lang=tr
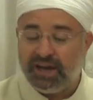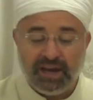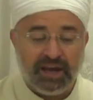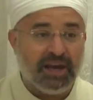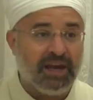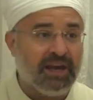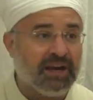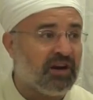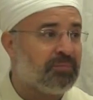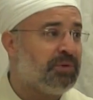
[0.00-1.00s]
Ey
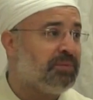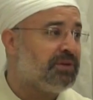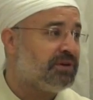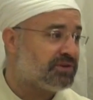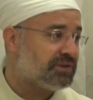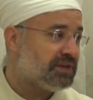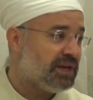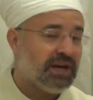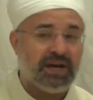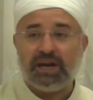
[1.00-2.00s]
Rabbimiz,
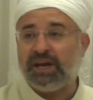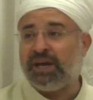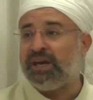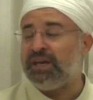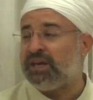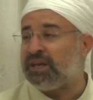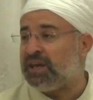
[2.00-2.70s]
ey